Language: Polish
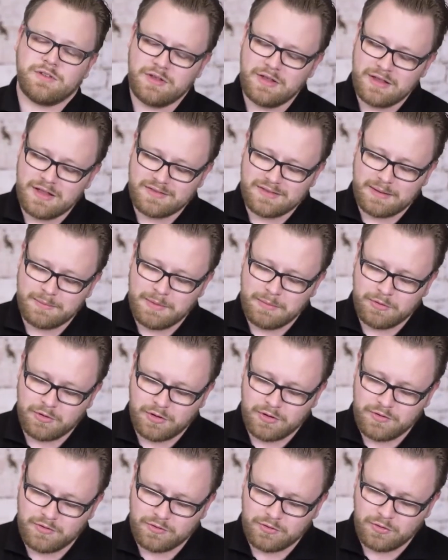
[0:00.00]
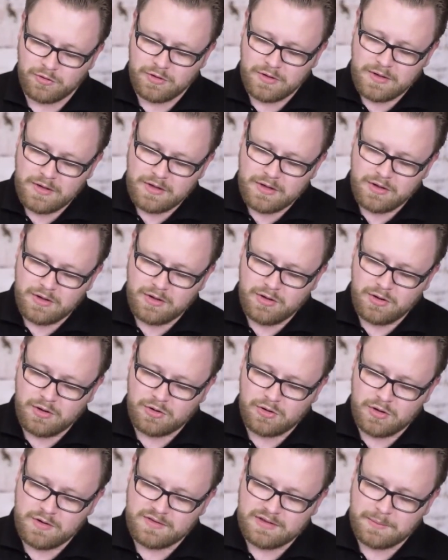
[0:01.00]
i na samym końcu e,
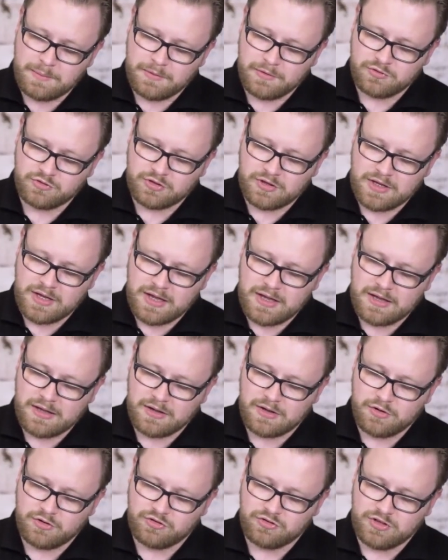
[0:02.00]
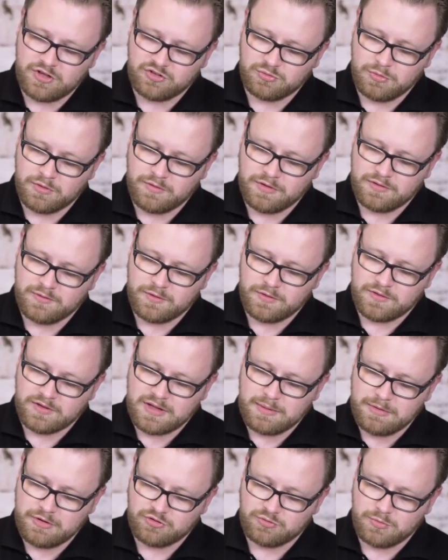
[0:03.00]
okolica połączenia kości jarzmowej z
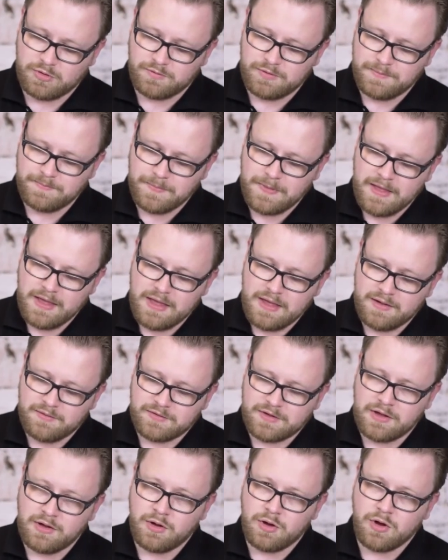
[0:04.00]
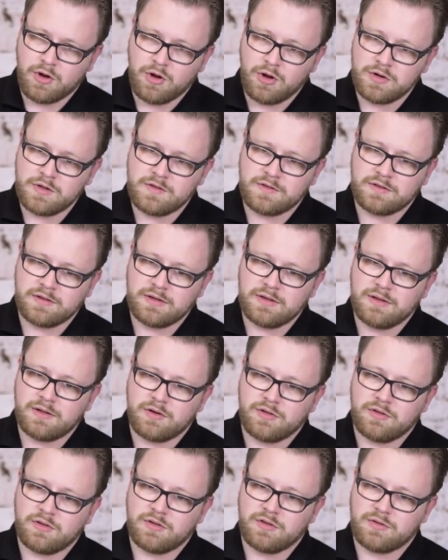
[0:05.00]
wyrostkiem jarzmowym. W tej okolicy
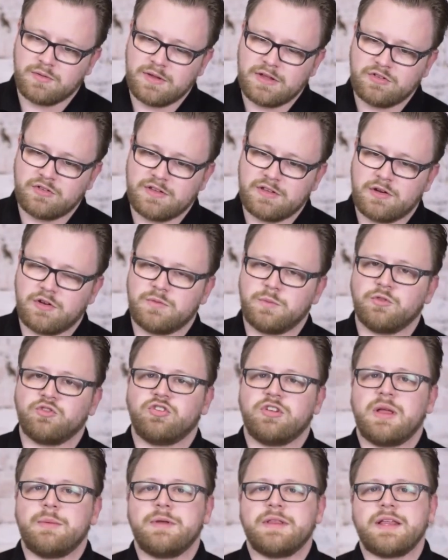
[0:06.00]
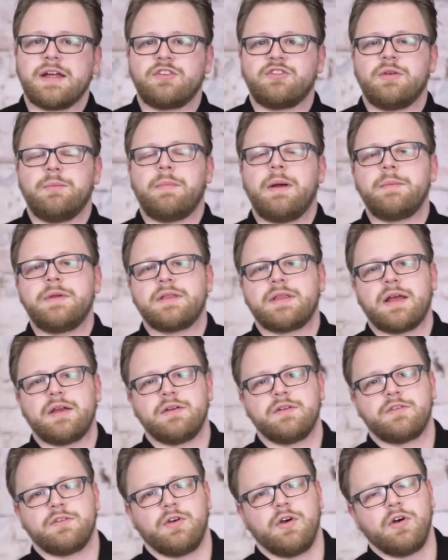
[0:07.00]
rozpoczynamy tarcie,
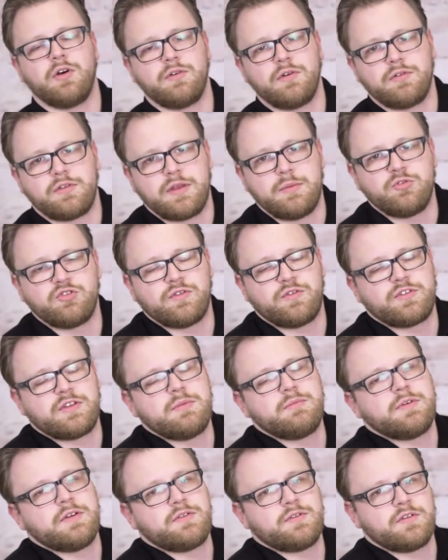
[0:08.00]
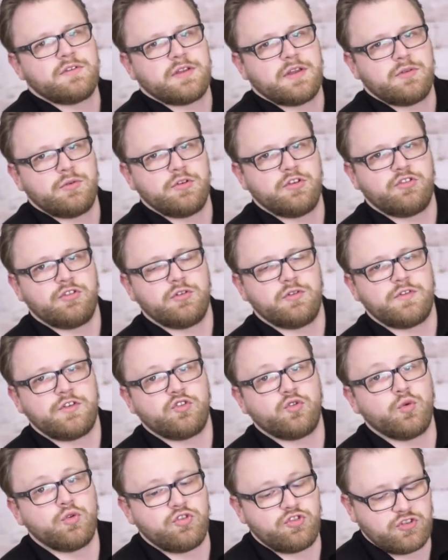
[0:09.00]
pamiętając o, tym, że w tym miejscu znajduje się
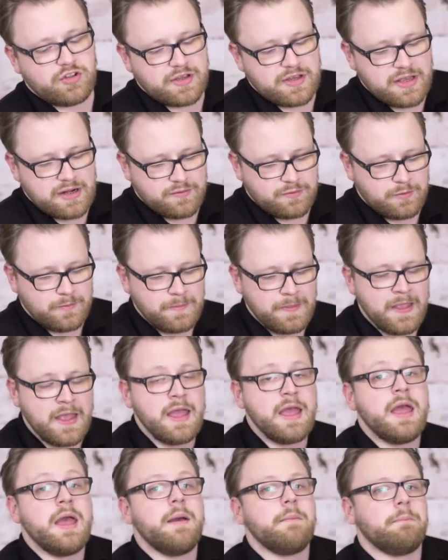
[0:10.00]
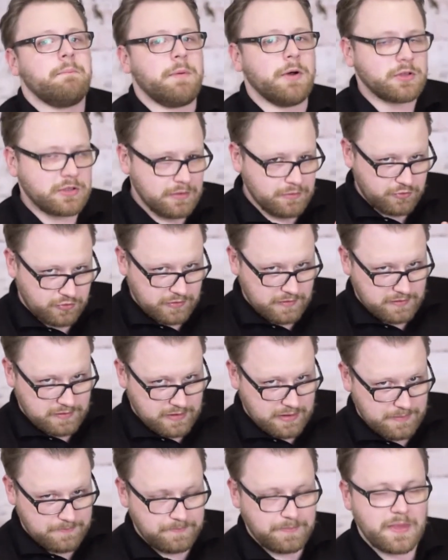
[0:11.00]
również ujście nerwu. Po tym
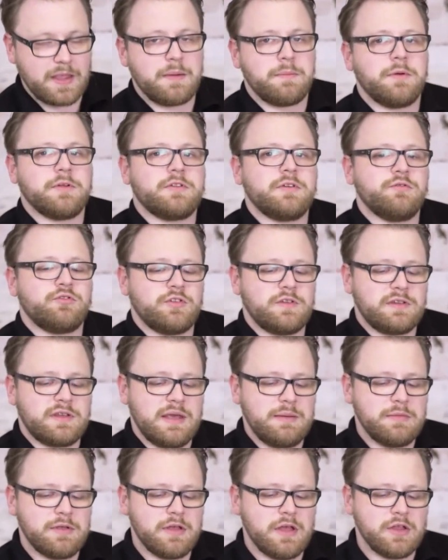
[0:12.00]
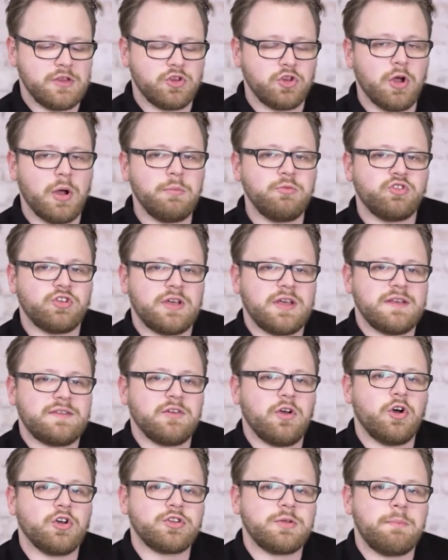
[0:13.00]
wszystkim, po tym wszystkim dobrze
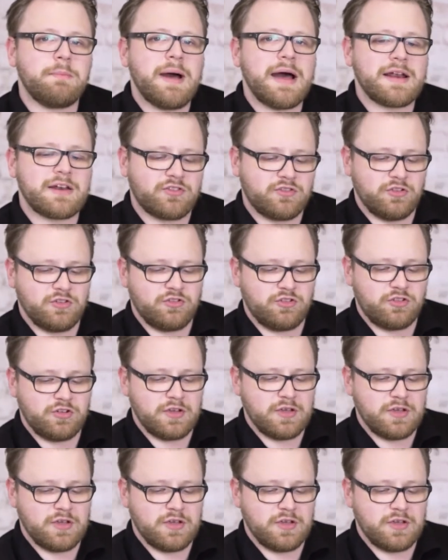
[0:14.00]
jest odbarczyć